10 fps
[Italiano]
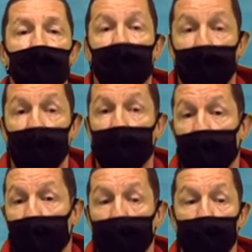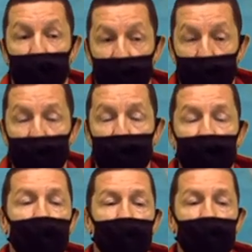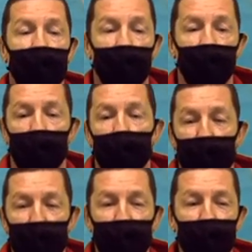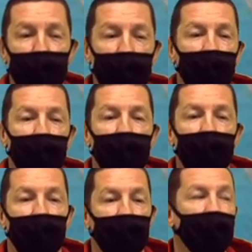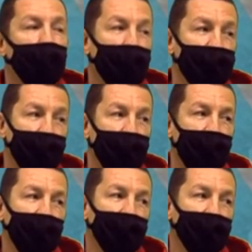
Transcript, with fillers: che, che reputo veramente, veramente uno dei migliori di tutta la Serie A.